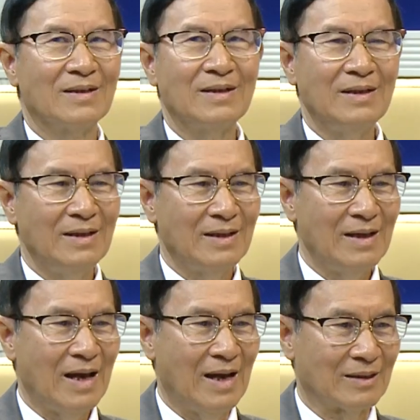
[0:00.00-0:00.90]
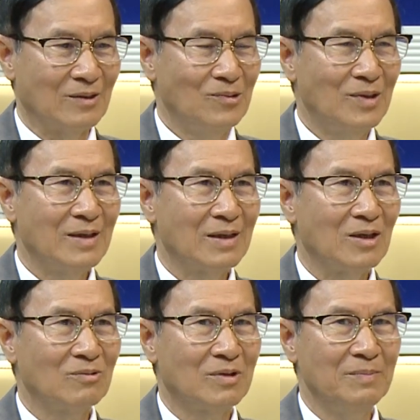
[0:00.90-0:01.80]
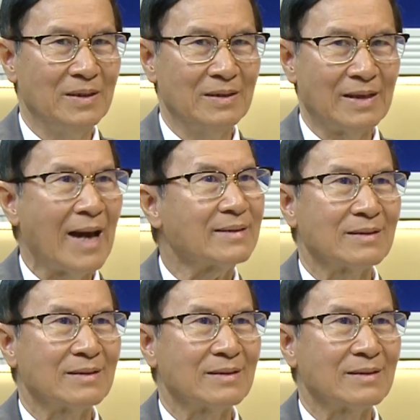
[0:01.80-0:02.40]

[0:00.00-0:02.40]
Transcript: Ừ. Cái cái hạt lúa đó nó không có bị nát.